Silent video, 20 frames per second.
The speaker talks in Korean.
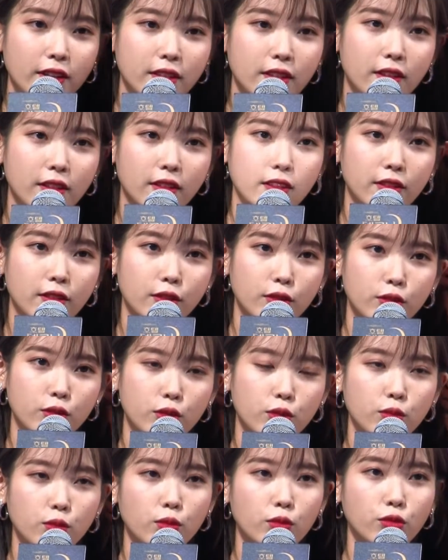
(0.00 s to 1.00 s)
어,
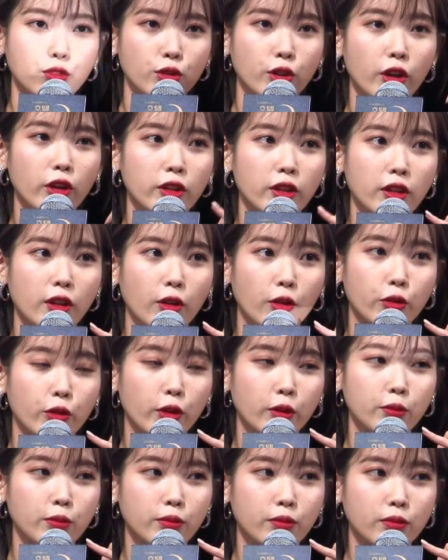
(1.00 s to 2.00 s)
좀 우연히
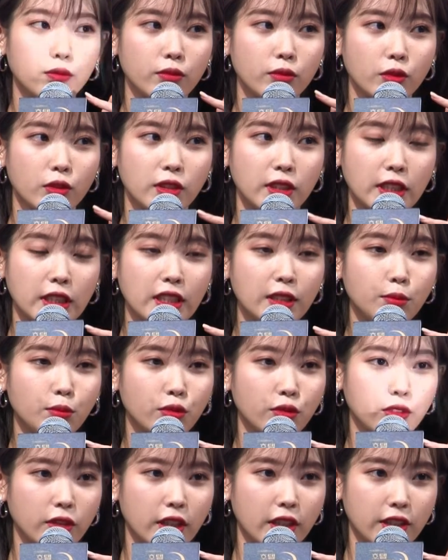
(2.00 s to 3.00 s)
어떤
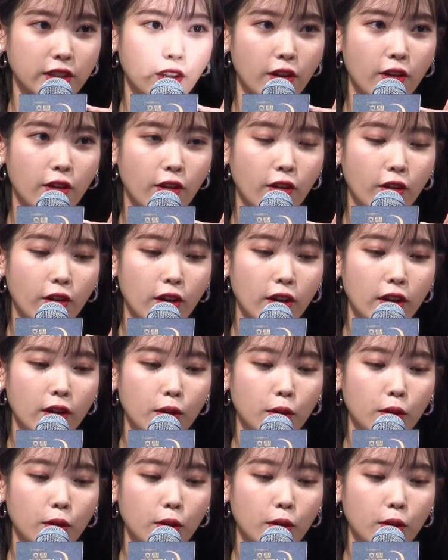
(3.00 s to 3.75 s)
지인분께서